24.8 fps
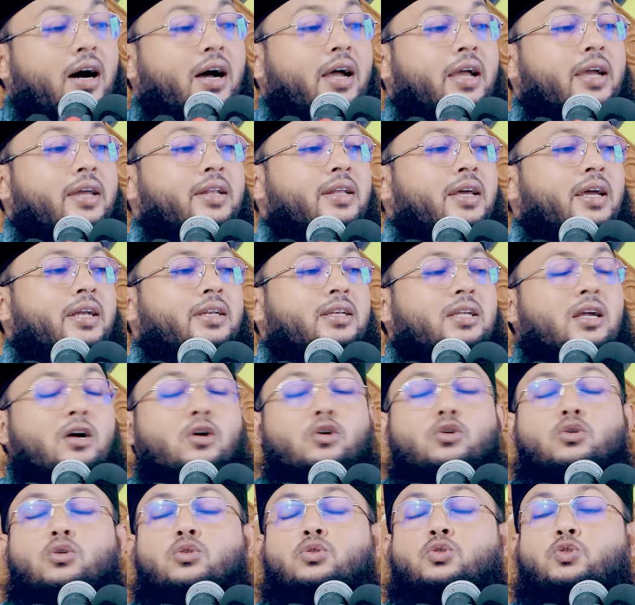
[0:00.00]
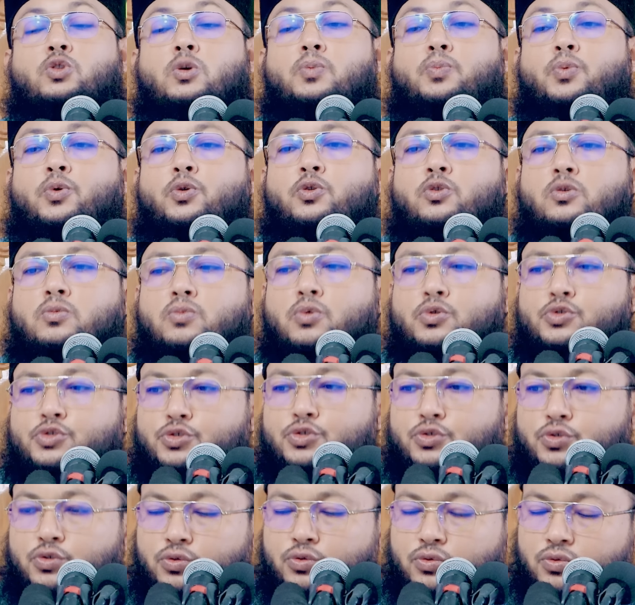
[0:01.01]
আয়না একটা গুরুত্বপূর্ণ
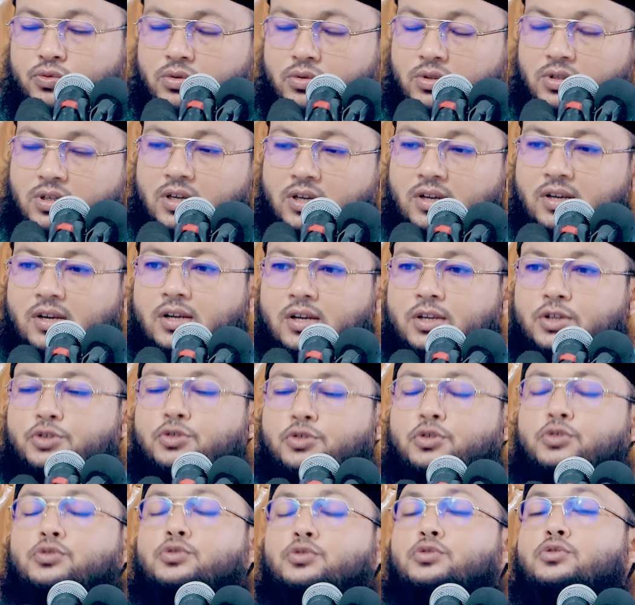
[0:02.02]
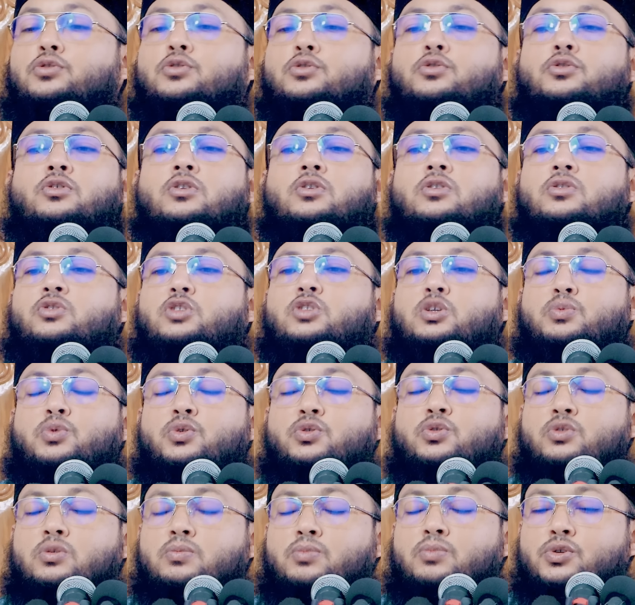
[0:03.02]
বস্তু শুধু
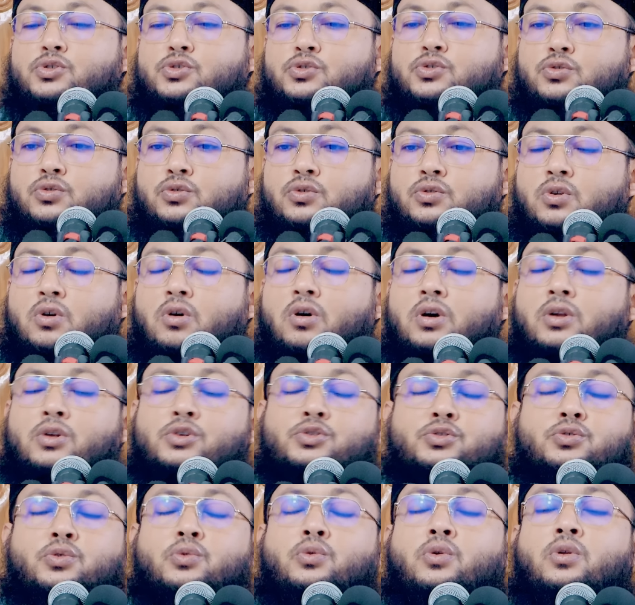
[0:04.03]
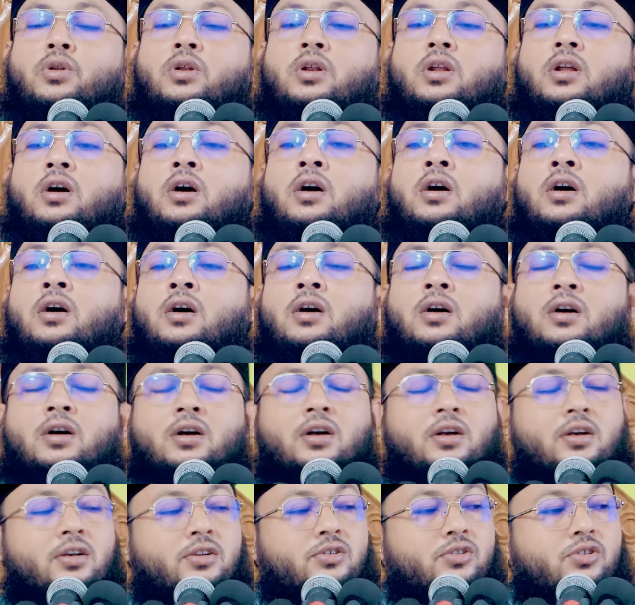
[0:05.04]
গুরুত্বপূর্ণ বস্তু নয় রসুল্লাহ
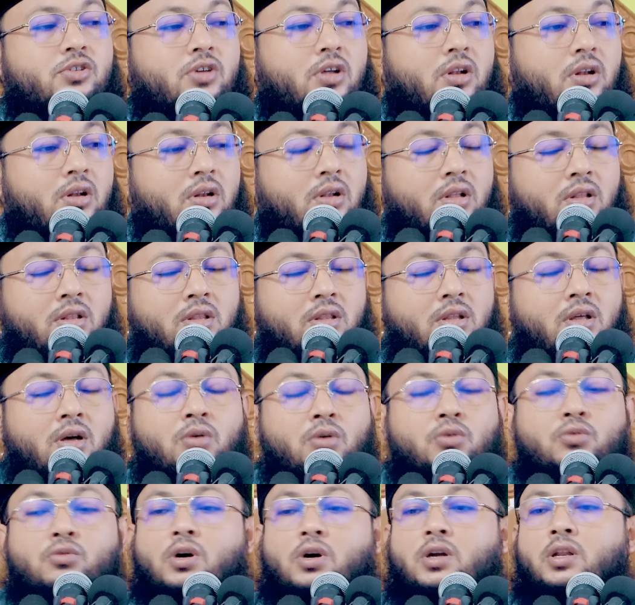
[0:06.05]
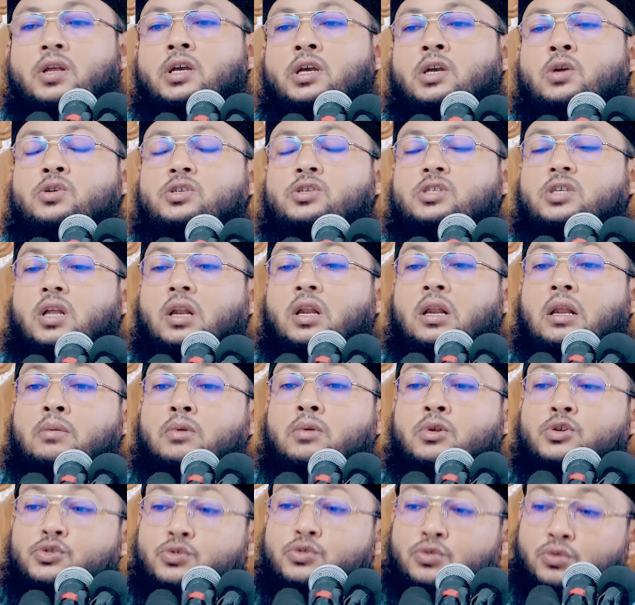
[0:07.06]
সাল্লাহ আলহি
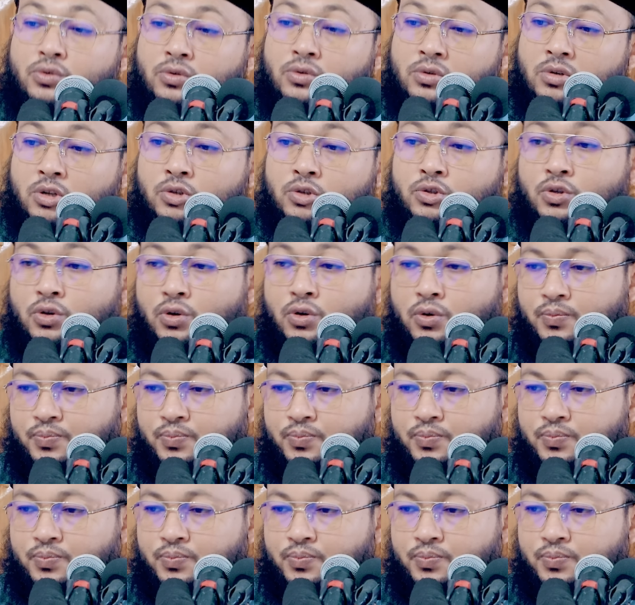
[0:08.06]
সাল্লামের সুন্নত